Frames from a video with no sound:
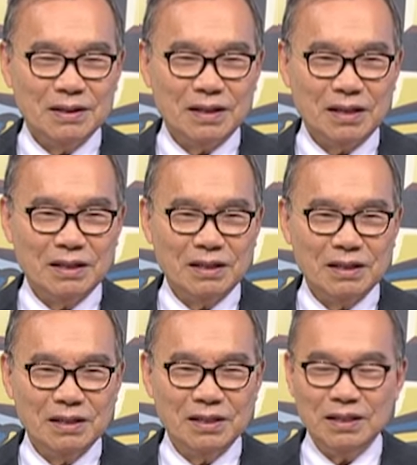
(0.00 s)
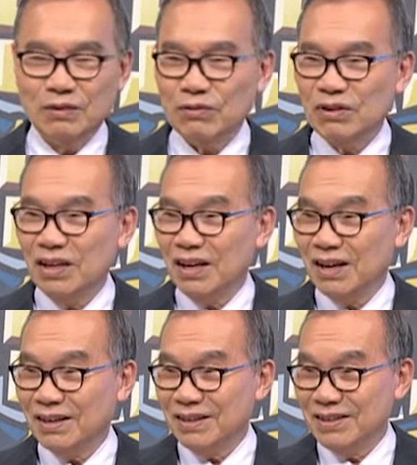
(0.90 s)
닭 대신
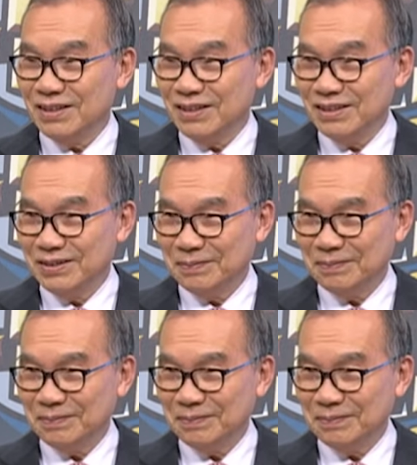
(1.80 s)
꿩이라 그러지요.